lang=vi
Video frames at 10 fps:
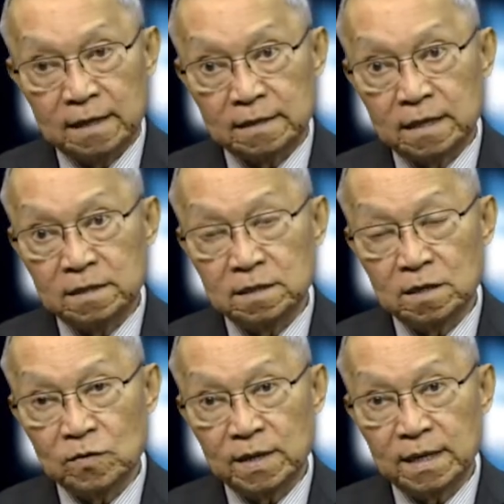Kính thưa
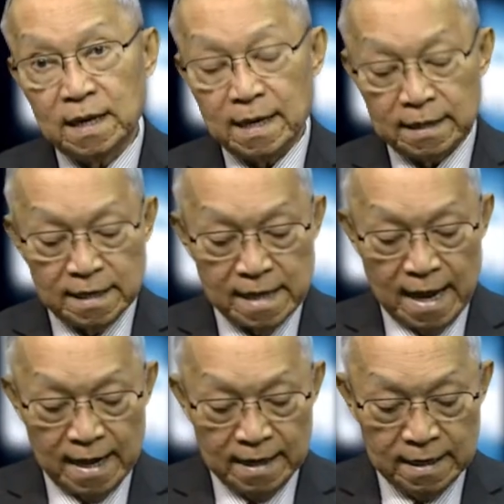quý khán thính
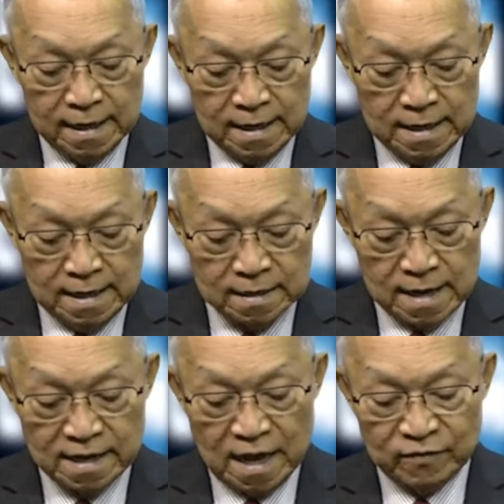giả,
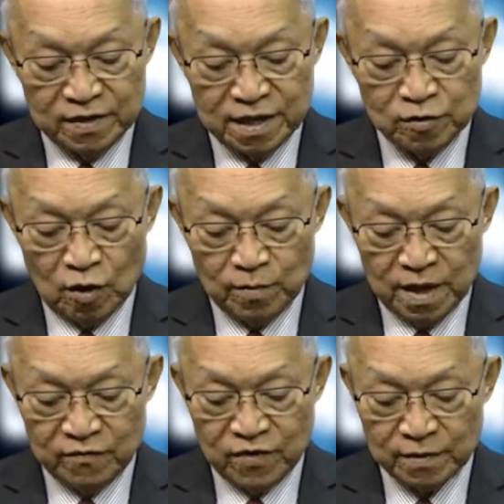các nhà phân tích cho
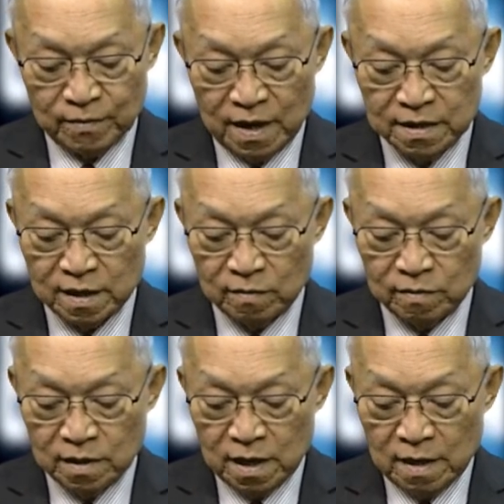biết việc mở rộng
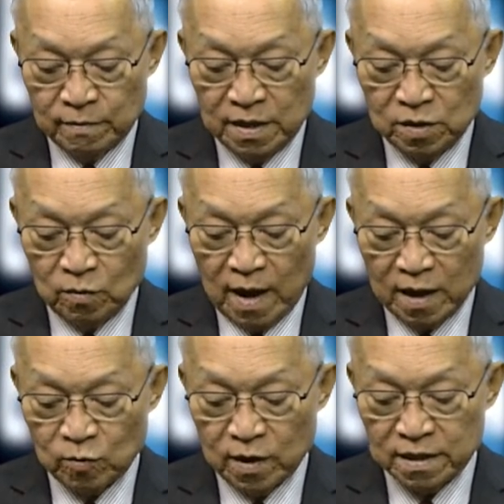binh chủng
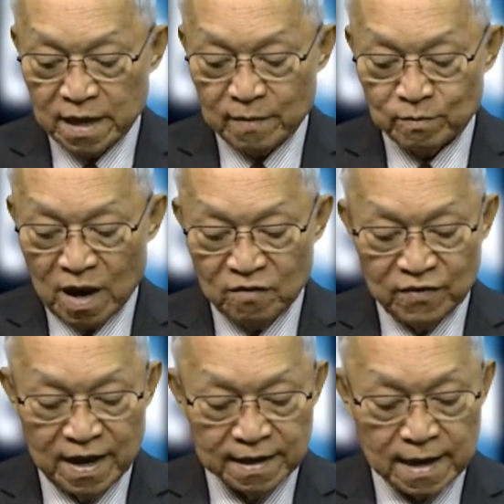hải quân nhằm bảo
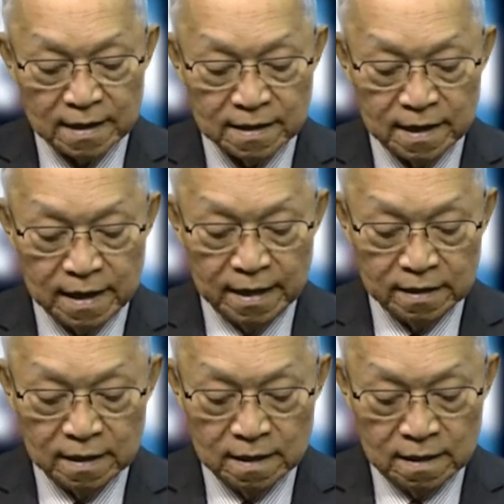vệ các lợi ích
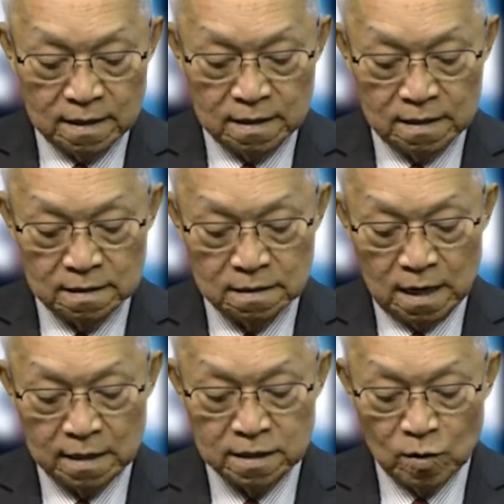
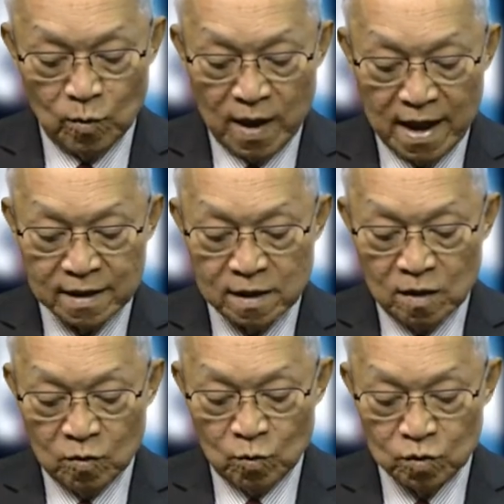ở nước ngoài
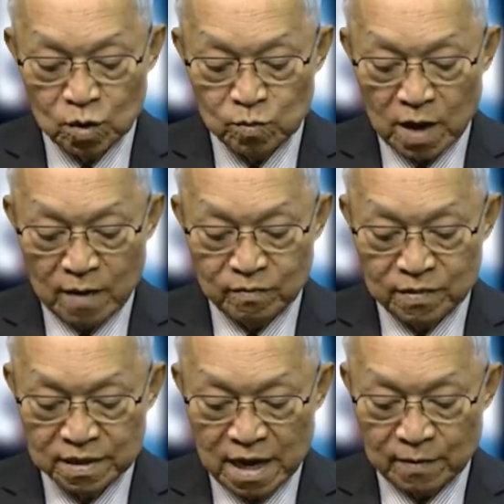của Trung Cộng,
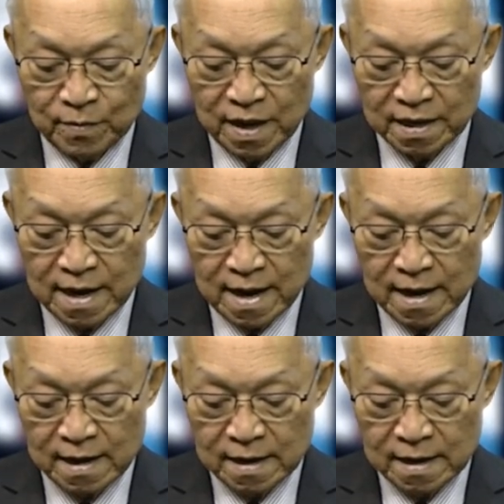đặc biệt là